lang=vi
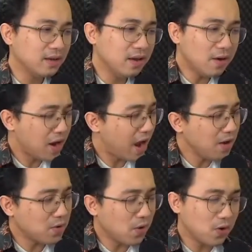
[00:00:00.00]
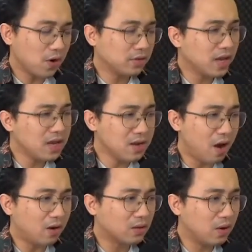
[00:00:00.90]
Đứa con gái của cô còn rất
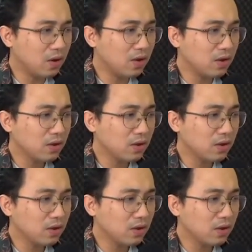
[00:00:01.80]
nhỏ thôi,